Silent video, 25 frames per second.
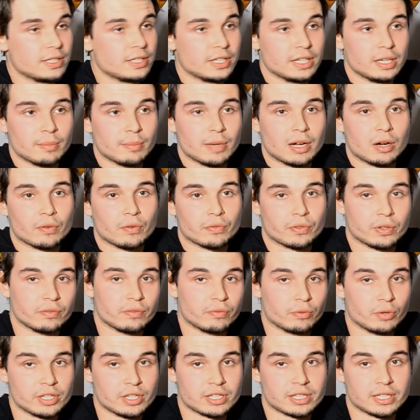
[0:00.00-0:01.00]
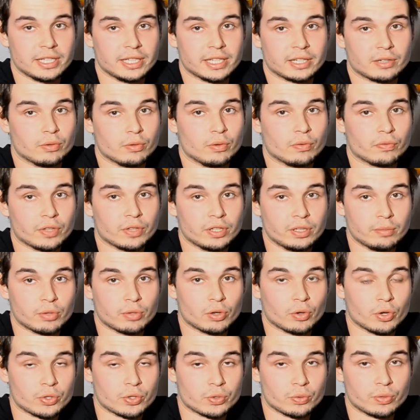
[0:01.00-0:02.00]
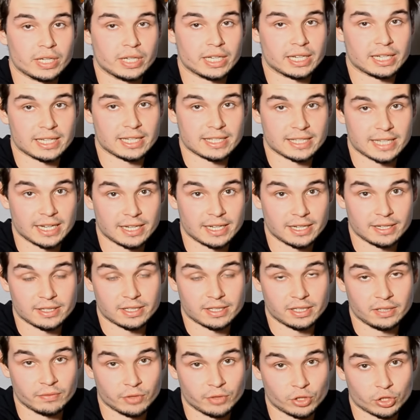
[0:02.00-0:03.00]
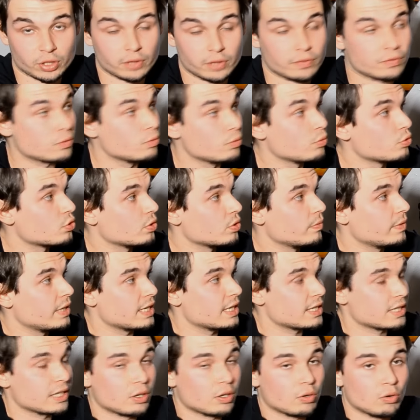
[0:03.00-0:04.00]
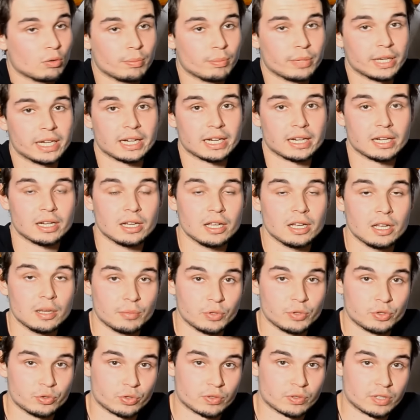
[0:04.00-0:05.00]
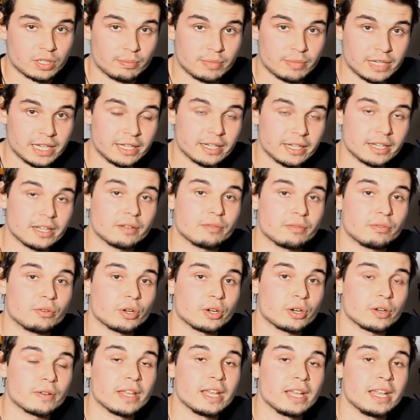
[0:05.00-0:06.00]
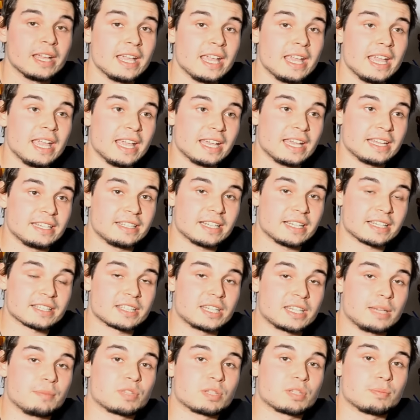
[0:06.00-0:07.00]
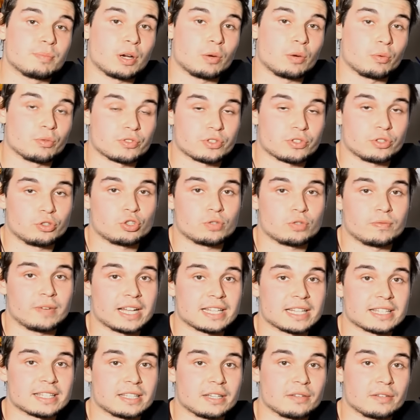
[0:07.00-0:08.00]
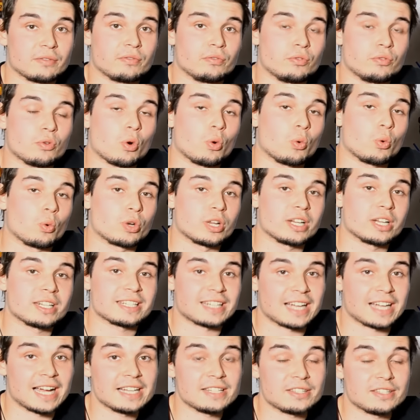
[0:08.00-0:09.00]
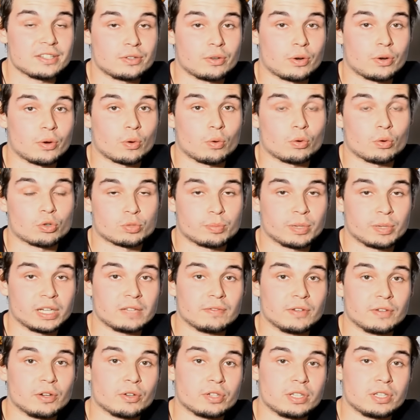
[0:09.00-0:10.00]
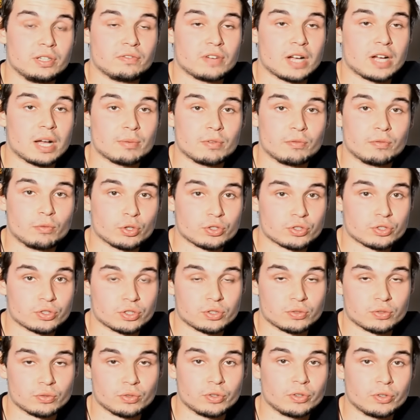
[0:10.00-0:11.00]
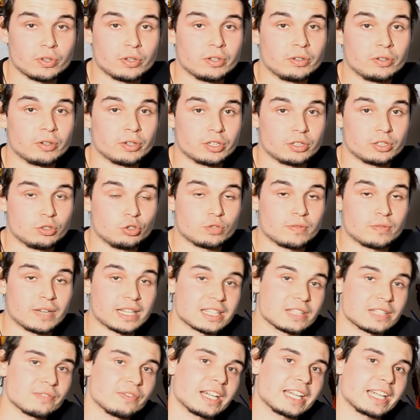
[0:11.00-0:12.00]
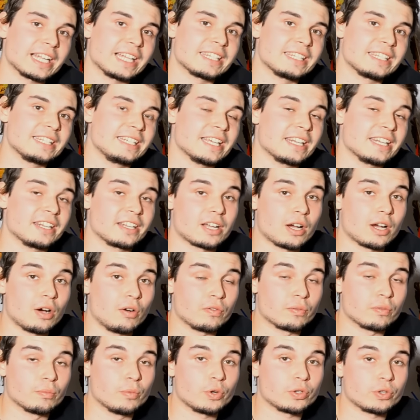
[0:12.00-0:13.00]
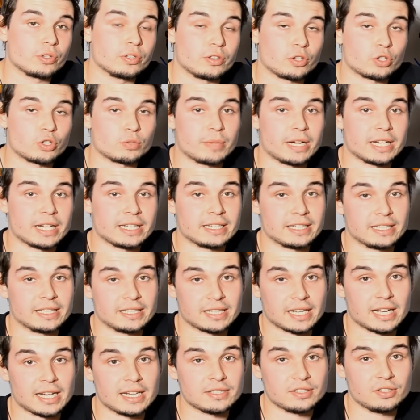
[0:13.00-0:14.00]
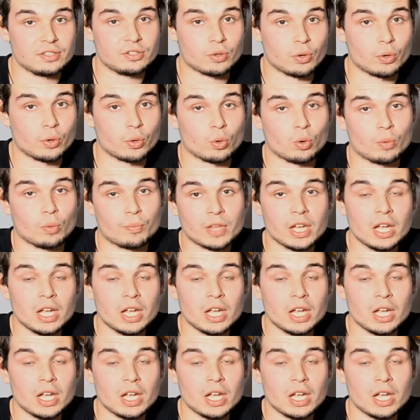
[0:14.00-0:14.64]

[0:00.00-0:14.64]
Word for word: sich immer auf den vorinstallierten Lüfter, die Beleuchtung hier an der Seite des Inwin-Schriftzugs sowie das RO-Panel bzw. die Blende davon. Das gibt es bei uns in Schwarz dann für 130 Euro. Sprich, wenn euch die Farbe Wurst ist oder ihr euch die schwarze Variante gerne kaufen möchtet, da spart ihr dann 30 Euro.